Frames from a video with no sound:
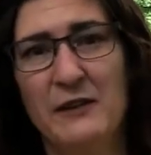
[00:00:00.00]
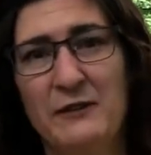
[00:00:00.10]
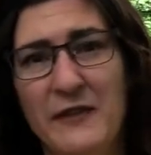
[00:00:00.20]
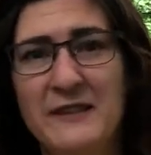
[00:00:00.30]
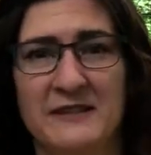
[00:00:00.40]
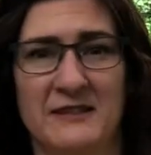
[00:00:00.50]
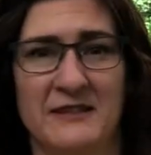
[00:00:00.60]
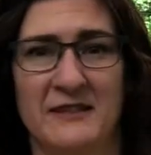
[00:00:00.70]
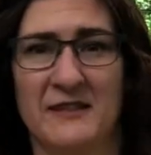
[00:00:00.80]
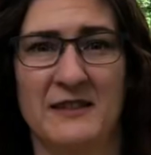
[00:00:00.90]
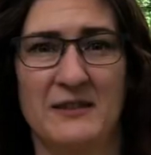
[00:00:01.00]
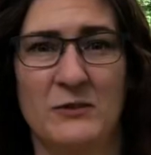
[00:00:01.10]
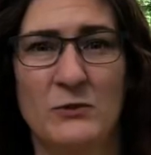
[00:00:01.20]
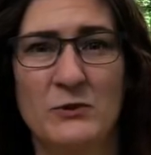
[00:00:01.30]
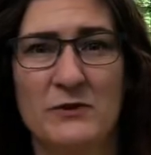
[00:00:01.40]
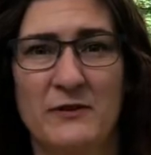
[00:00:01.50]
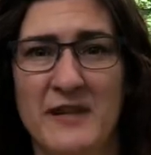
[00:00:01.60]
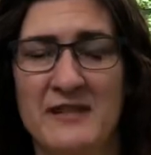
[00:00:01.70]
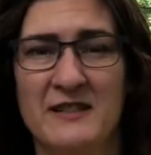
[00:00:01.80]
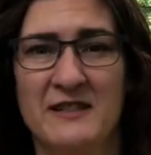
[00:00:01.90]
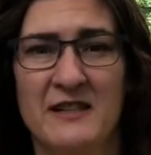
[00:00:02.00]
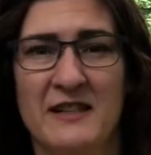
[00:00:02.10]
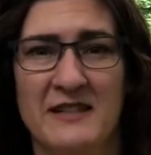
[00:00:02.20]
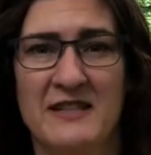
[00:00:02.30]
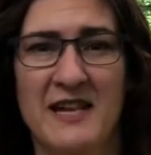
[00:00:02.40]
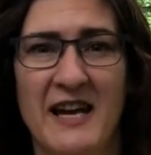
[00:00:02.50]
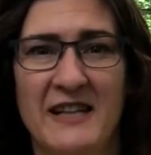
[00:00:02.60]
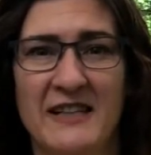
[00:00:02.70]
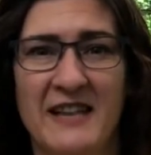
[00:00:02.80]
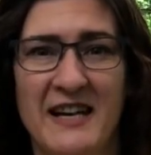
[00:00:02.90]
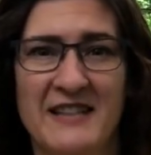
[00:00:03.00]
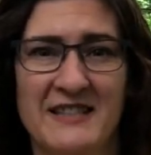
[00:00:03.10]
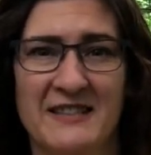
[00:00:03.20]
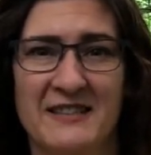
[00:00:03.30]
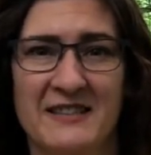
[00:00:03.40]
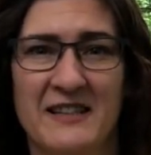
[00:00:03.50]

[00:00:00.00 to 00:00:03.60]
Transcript: Pfingsten, das große Fest des Heiligen Geistes,